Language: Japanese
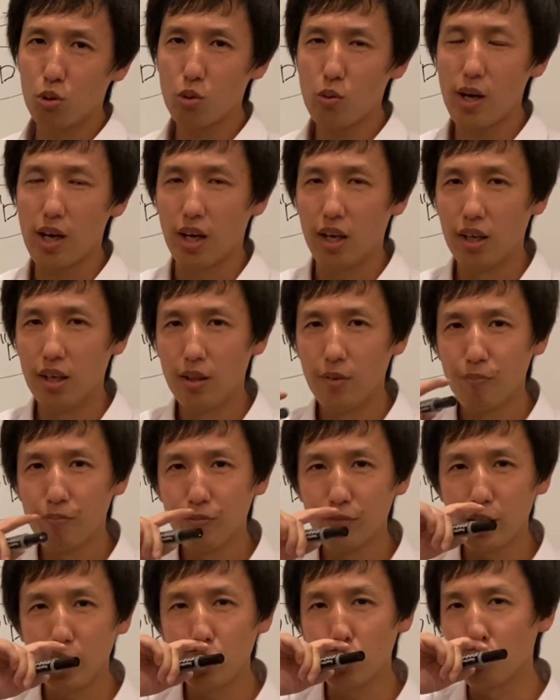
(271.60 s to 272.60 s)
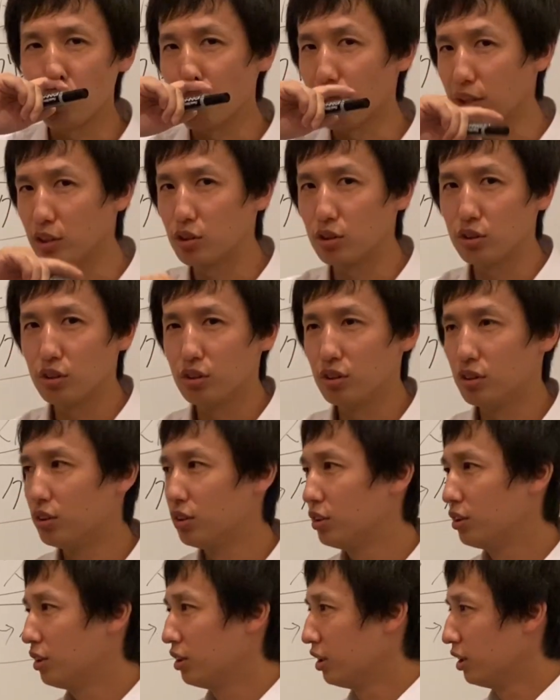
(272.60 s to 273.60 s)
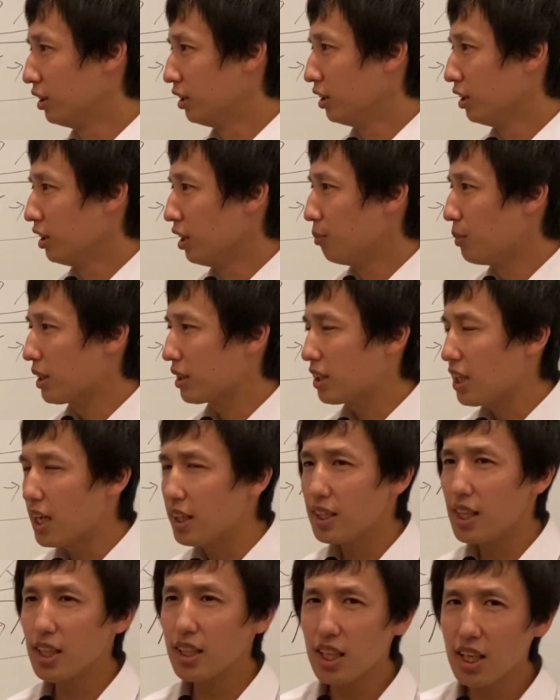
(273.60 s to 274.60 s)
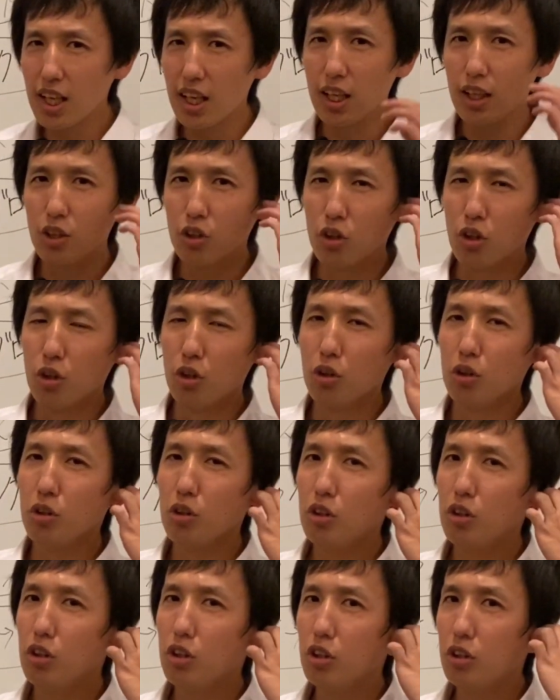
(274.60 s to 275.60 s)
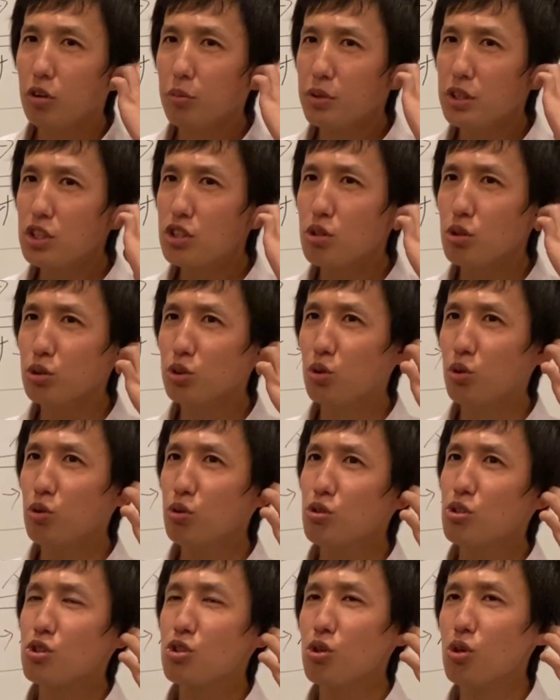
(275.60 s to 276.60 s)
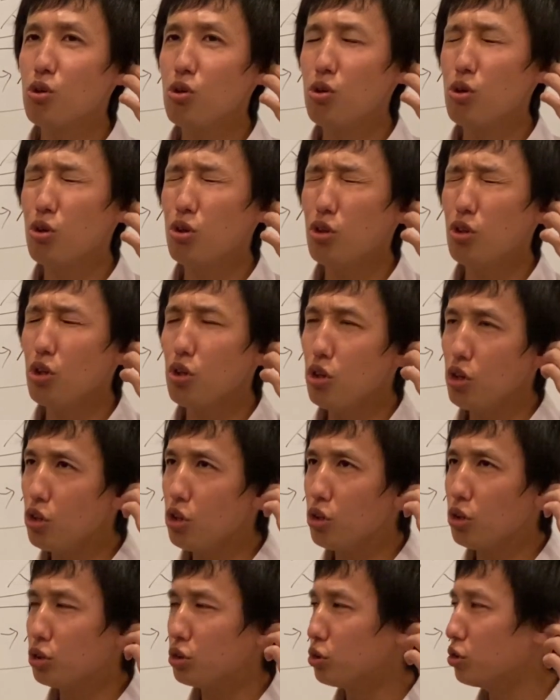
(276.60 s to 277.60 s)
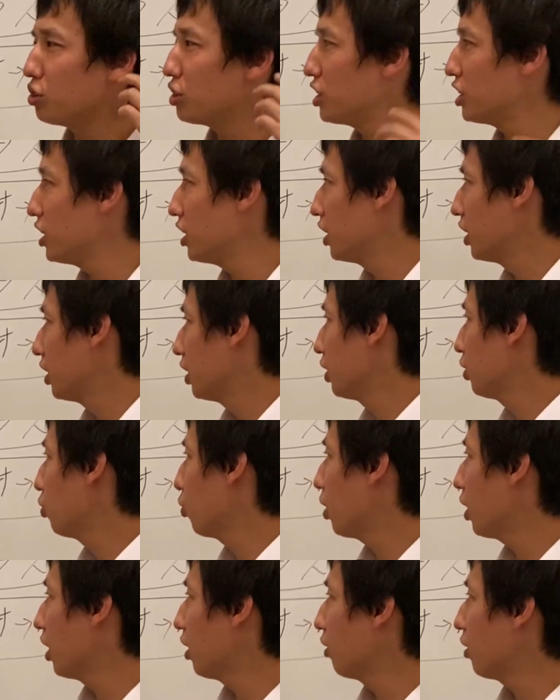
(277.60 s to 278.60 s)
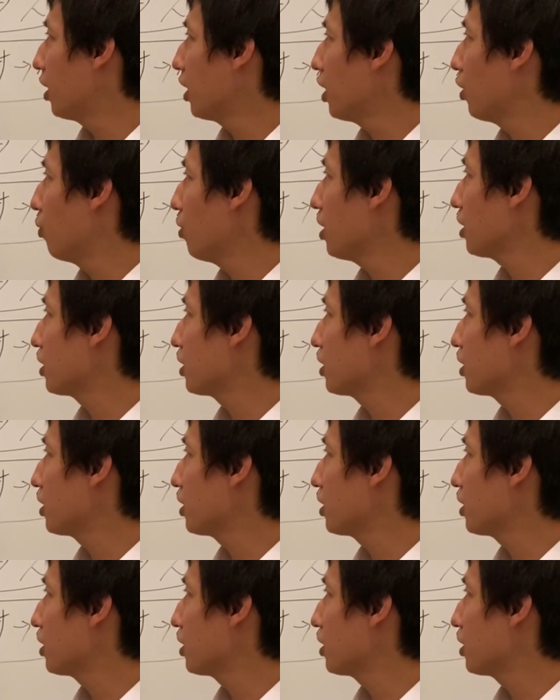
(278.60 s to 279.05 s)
うことはないと思います。まあ、ただね、あの一応そういう情報筋とかから